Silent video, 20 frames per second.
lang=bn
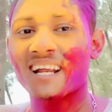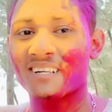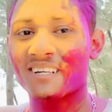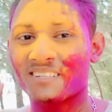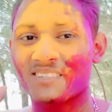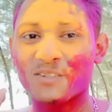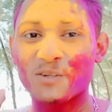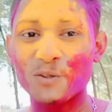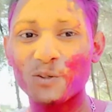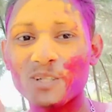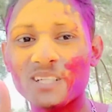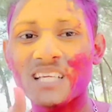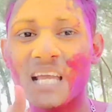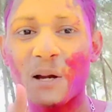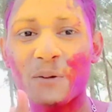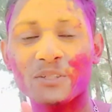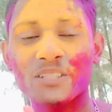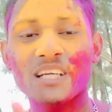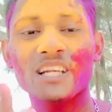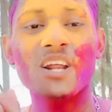কেমন খেলে
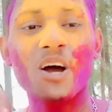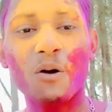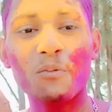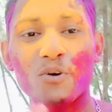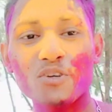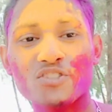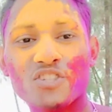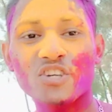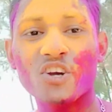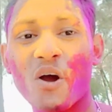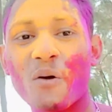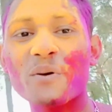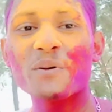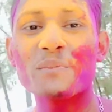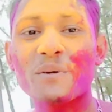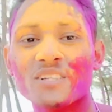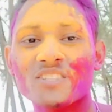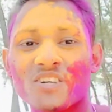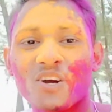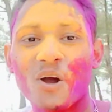অবশ্যই কমেন্ট বক্সে কমেন্ট
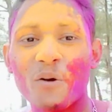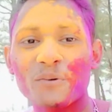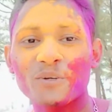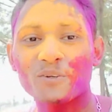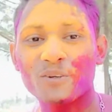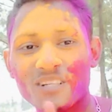করে জানিও